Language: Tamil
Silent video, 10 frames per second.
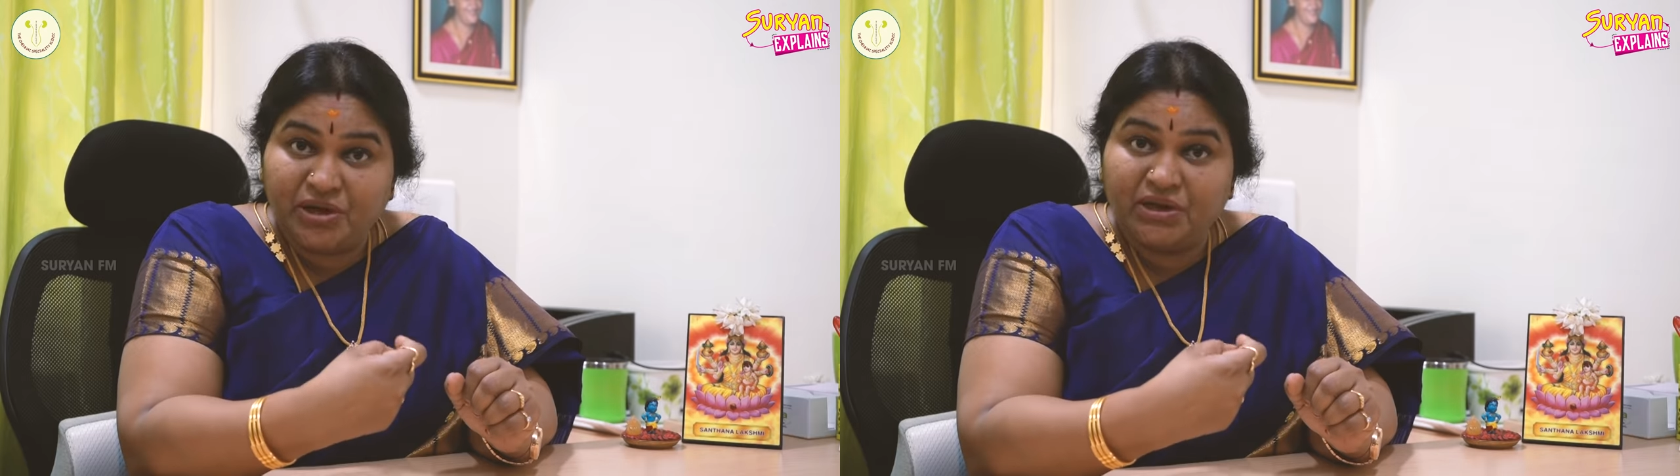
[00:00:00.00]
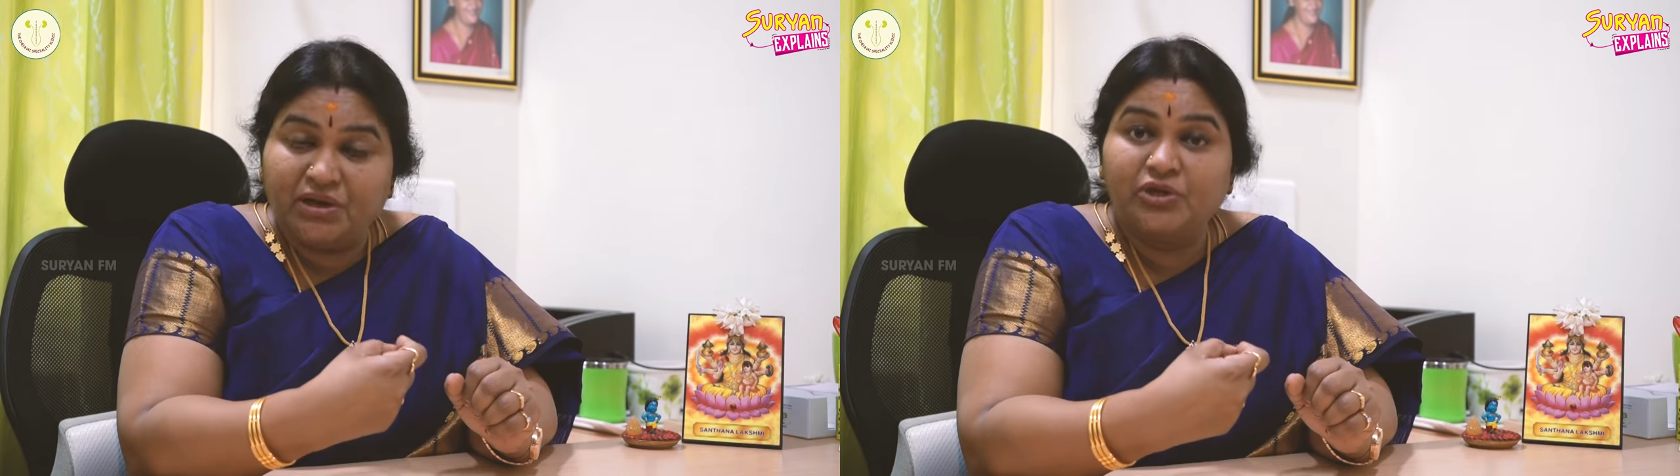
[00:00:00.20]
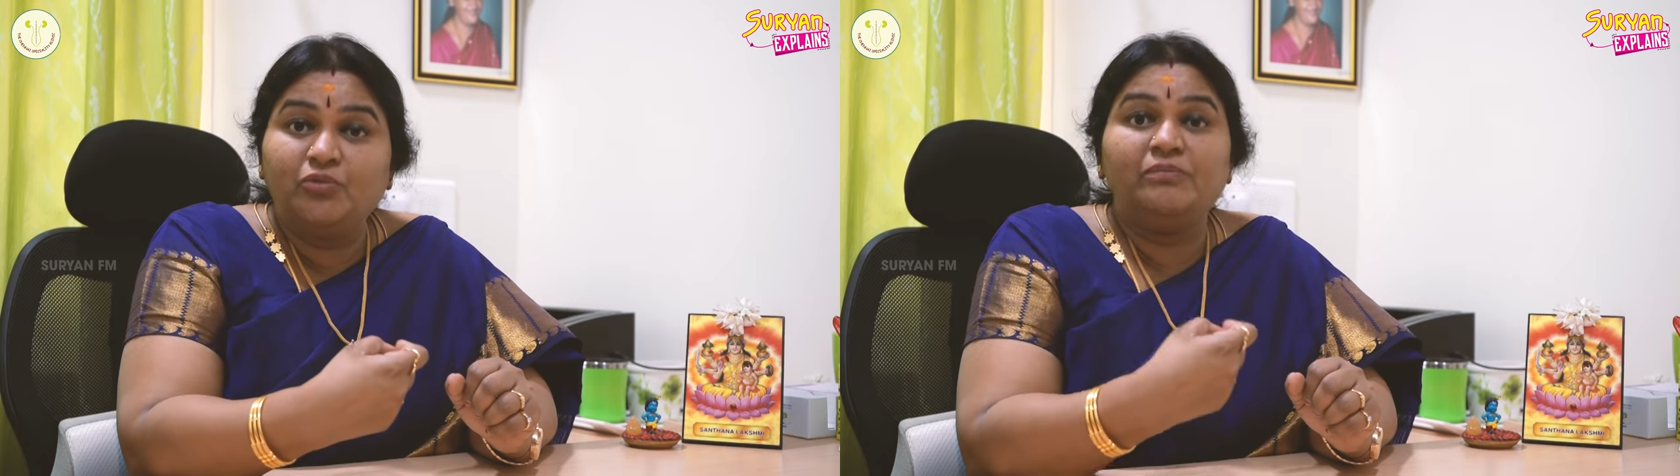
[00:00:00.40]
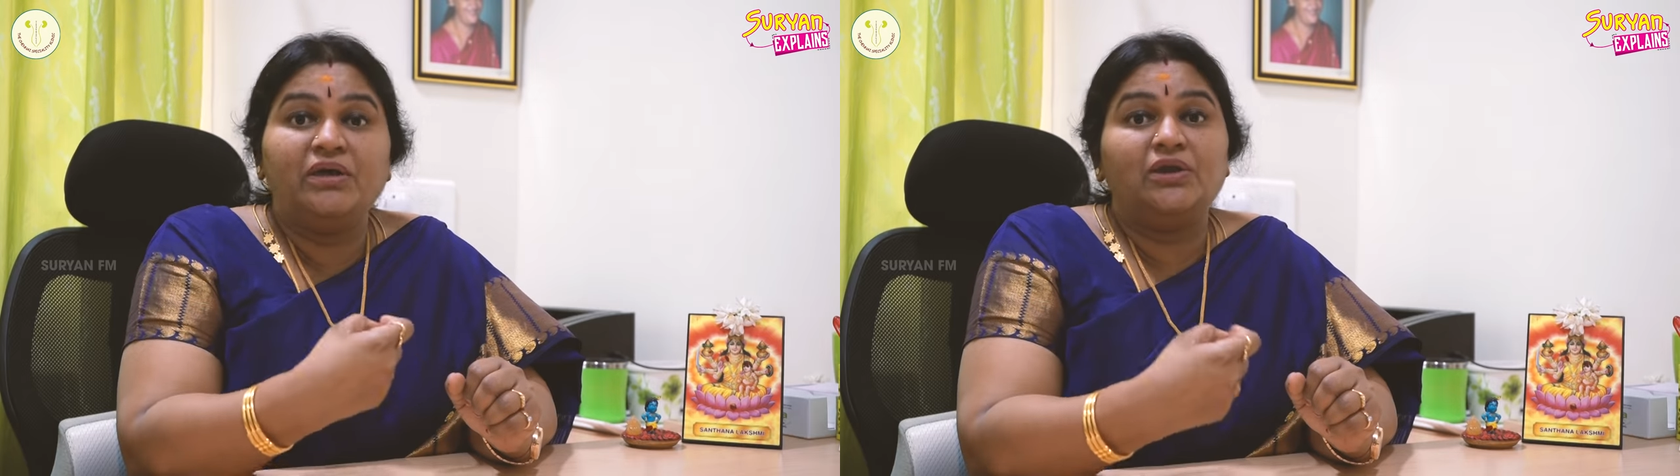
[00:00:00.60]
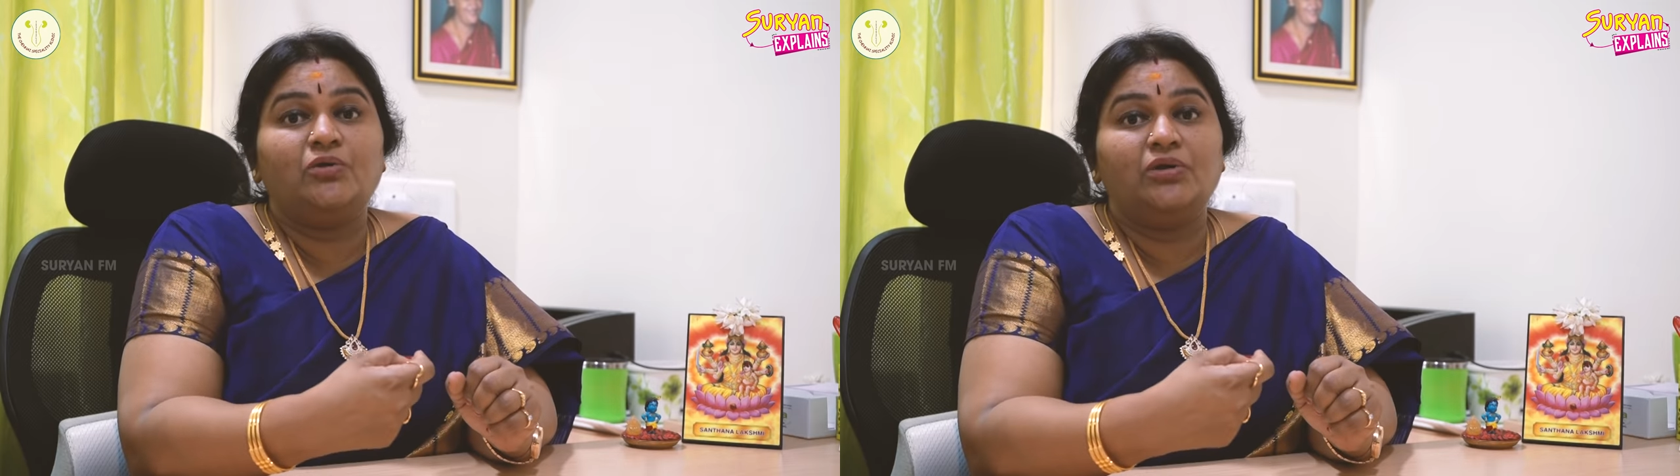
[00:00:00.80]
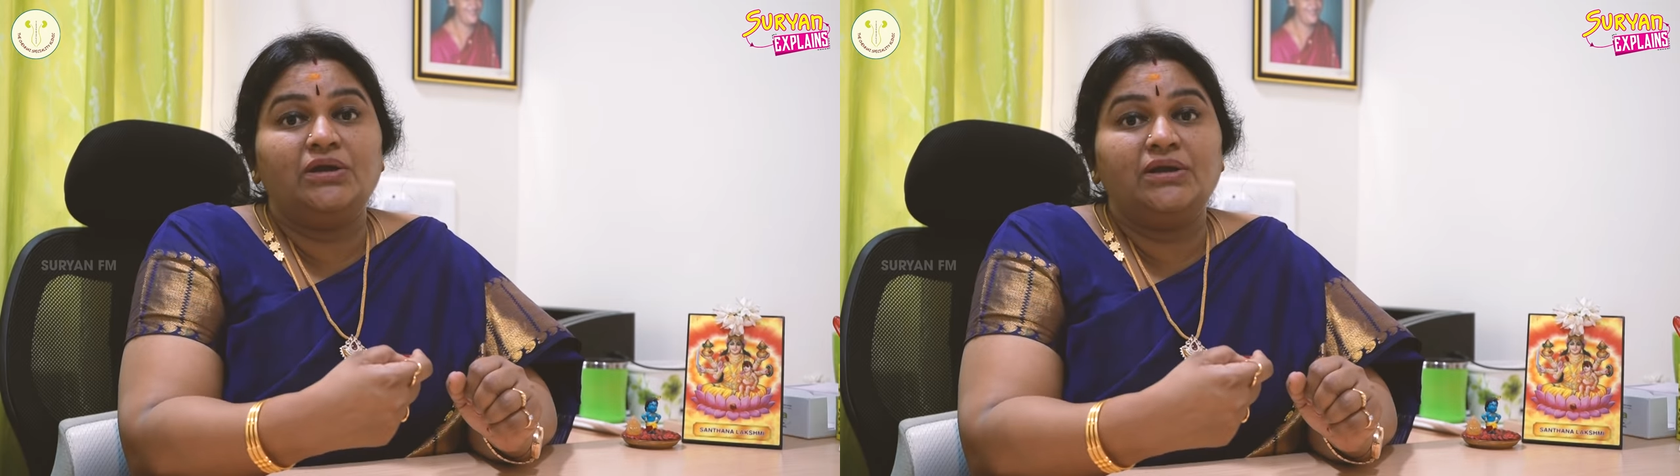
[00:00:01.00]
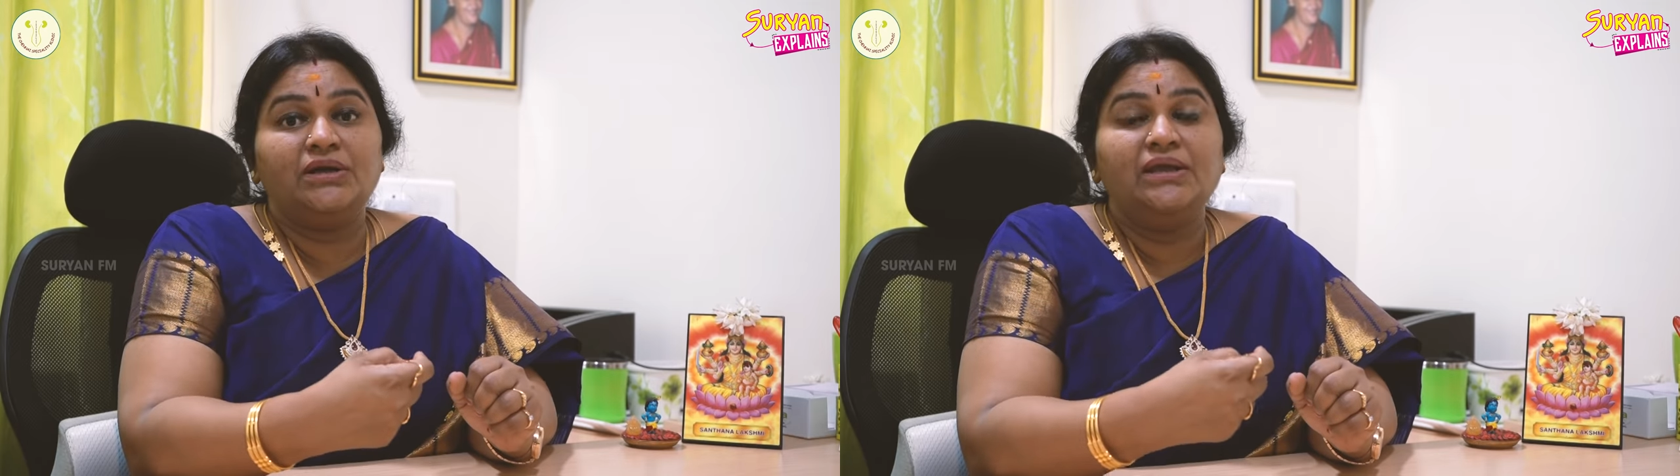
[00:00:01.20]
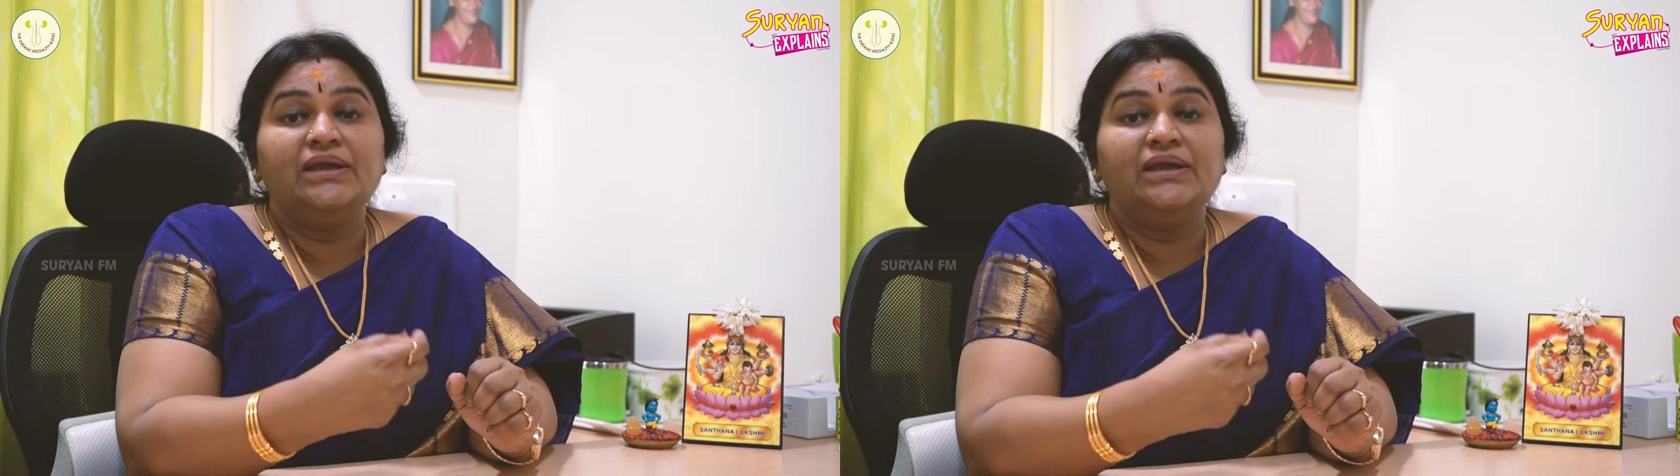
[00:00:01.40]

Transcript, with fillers: முறைகளையும் மேற்கொள்ளுங்க